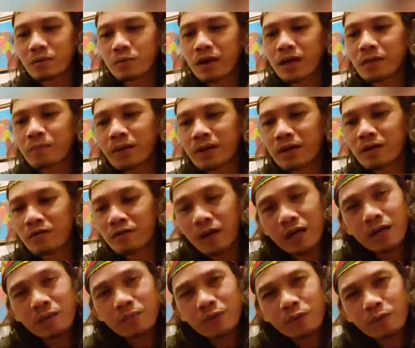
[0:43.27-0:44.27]
One pair of
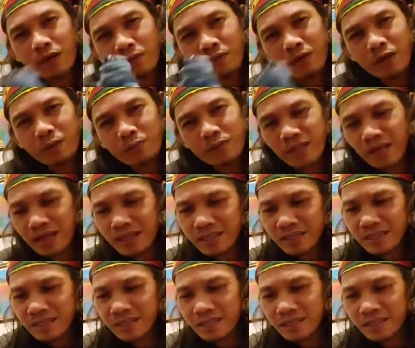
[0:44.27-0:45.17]
gloves, one pair of socks,